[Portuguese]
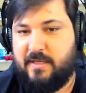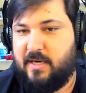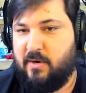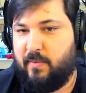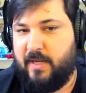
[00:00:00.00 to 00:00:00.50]

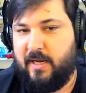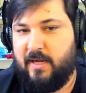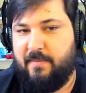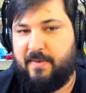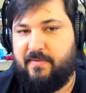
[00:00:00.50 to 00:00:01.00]
tranquila,
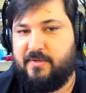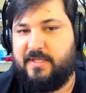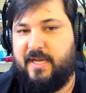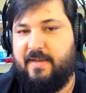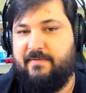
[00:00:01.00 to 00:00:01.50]
para
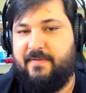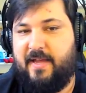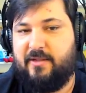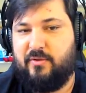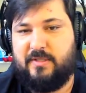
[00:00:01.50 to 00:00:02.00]
você
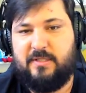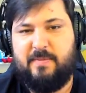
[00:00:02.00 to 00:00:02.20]
ver todas as